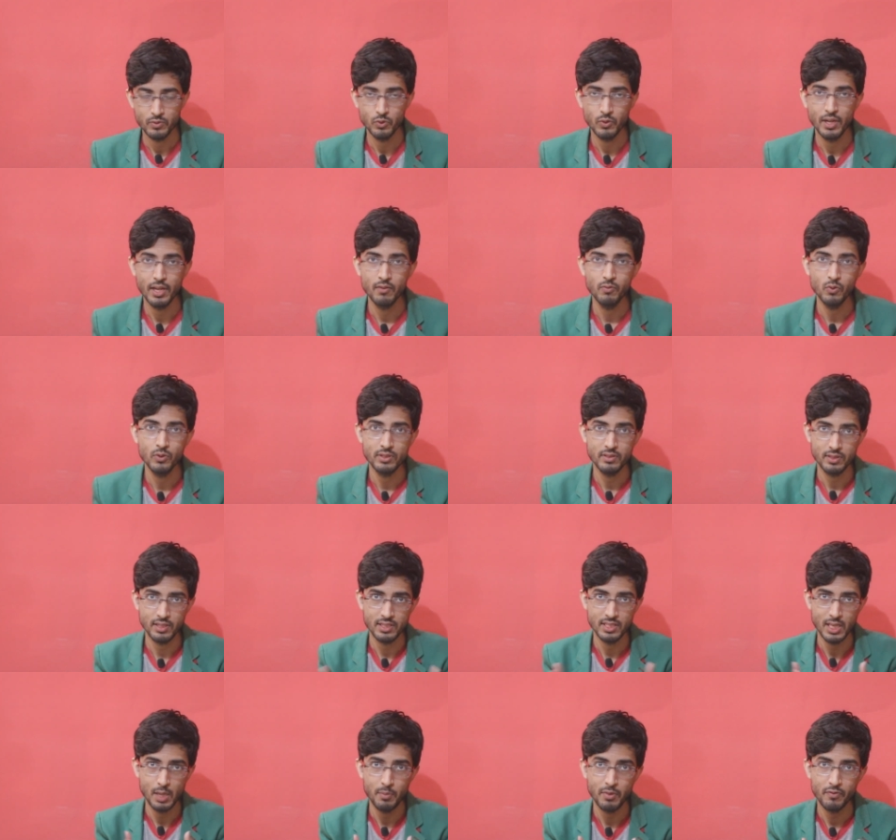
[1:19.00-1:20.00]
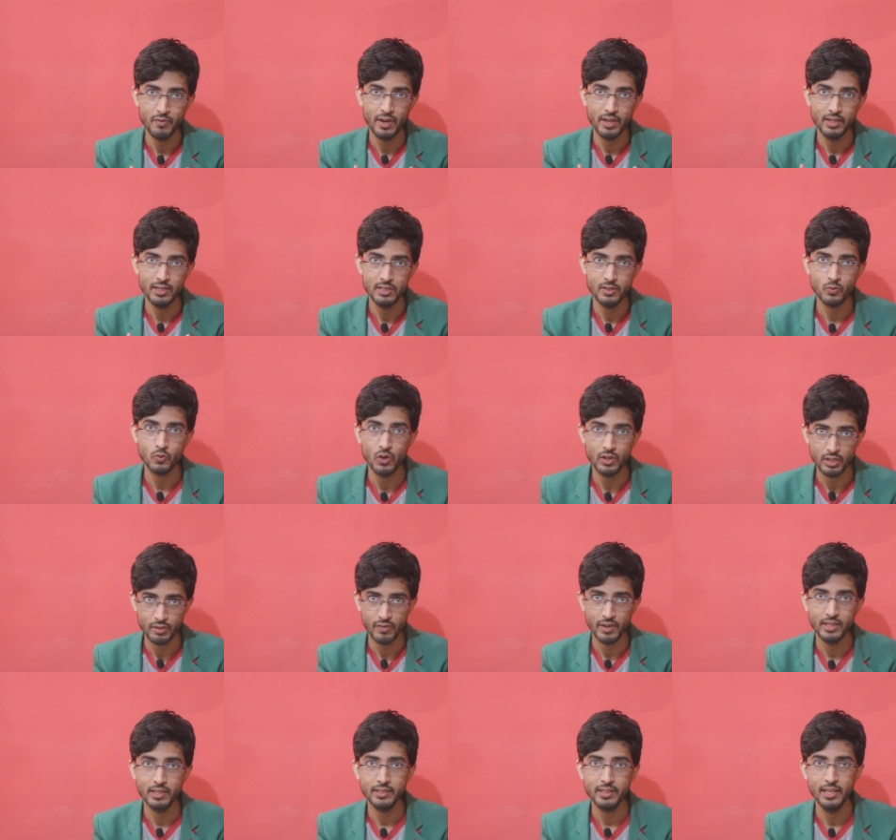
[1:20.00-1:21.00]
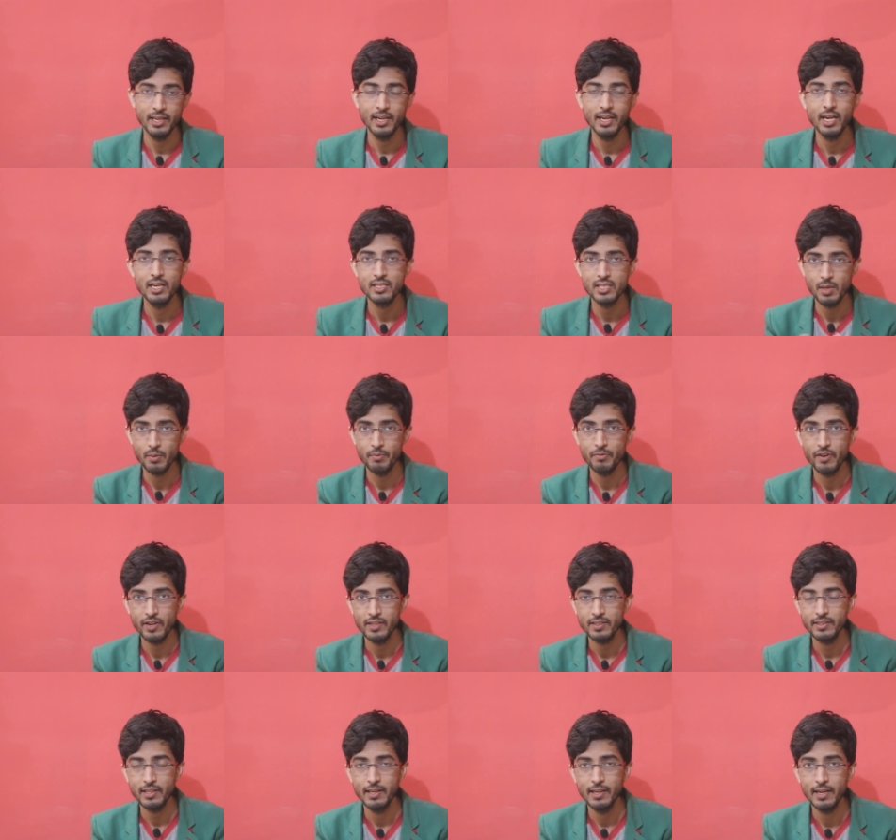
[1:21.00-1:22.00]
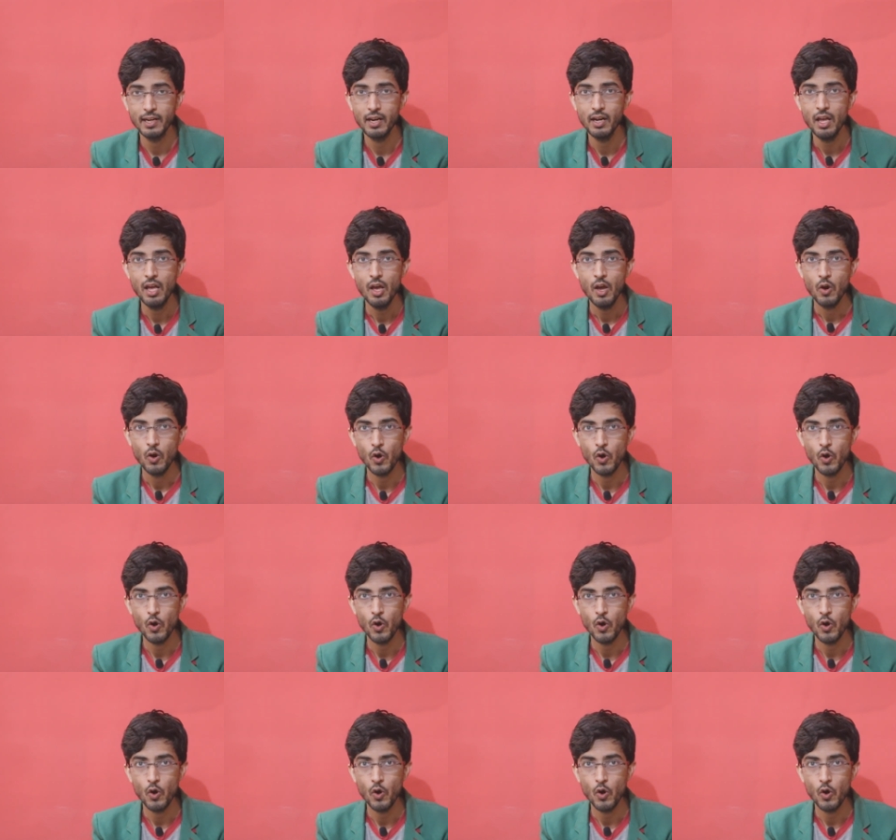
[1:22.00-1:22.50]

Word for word: जो है वो इस तरह सेमीफाइनल्स क्वार्टर फाइनल खेलेगा सेमीफाइनल खेलेगा